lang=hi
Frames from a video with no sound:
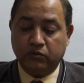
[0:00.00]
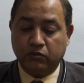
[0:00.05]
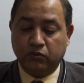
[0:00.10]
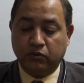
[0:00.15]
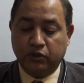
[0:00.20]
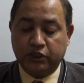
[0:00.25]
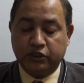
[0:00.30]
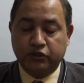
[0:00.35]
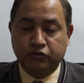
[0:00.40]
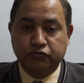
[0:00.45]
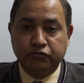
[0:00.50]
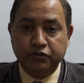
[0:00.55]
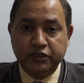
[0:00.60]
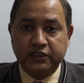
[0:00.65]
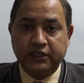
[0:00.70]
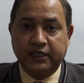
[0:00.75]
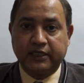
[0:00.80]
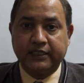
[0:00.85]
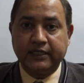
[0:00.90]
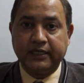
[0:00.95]
लोग
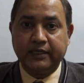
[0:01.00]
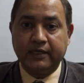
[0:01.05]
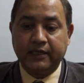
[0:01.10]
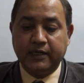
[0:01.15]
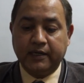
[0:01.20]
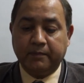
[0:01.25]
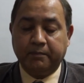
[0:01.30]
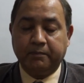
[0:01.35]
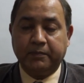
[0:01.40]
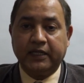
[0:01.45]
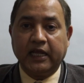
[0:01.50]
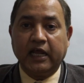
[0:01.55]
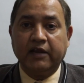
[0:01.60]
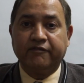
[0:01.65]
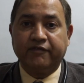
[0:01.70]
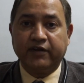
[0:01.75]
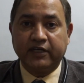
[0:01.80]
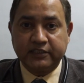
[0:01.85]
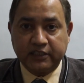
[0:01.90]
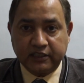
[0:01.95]
स्क्वीज करके पेनाइल
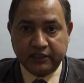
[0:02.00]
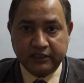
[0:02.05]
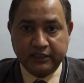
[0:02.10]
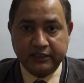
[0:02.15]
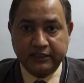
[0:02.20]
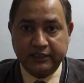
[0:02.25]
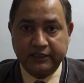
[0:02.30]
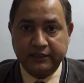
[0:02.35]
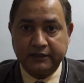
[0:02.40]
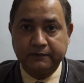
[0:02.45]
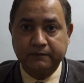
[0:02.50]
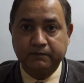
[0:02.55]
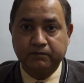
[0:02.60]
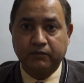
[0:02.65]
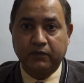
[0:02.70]
फ्रैक्चर कर देते हैं